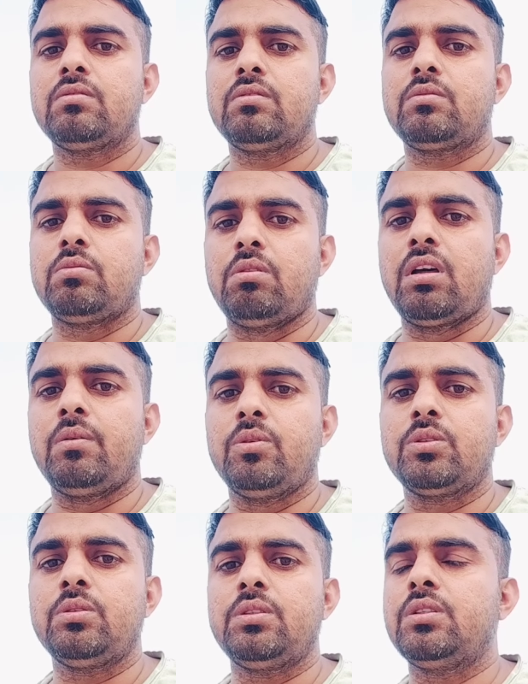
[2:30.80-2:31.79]
तो थोड़ा
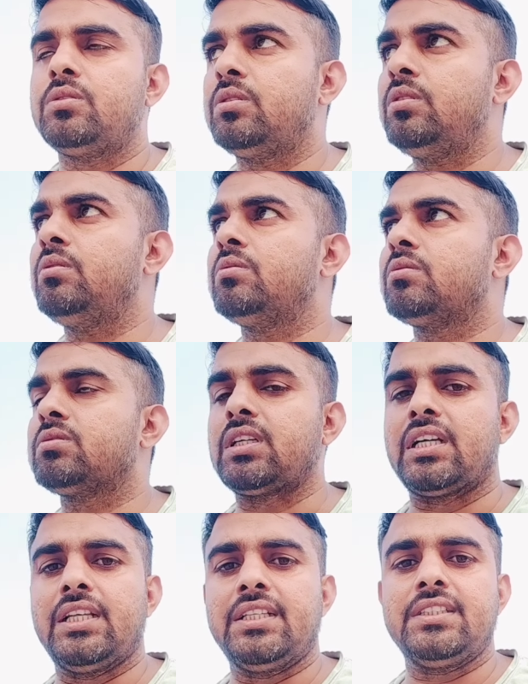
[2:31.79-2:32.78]
बहुत तो देखो
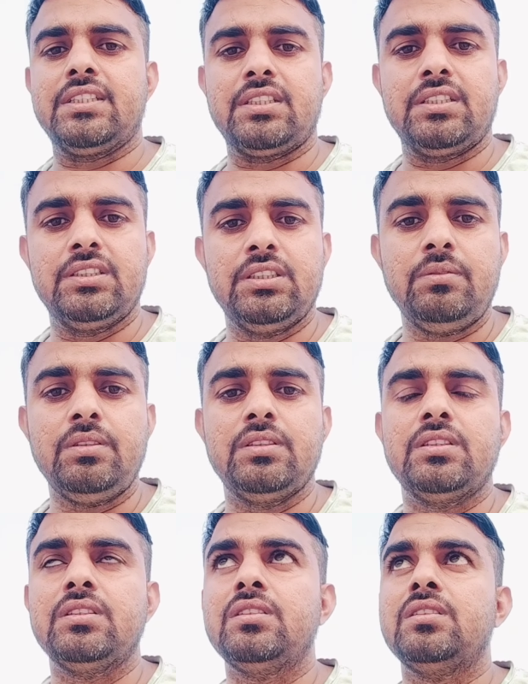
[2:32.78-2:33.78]
साधार चैतन्य जी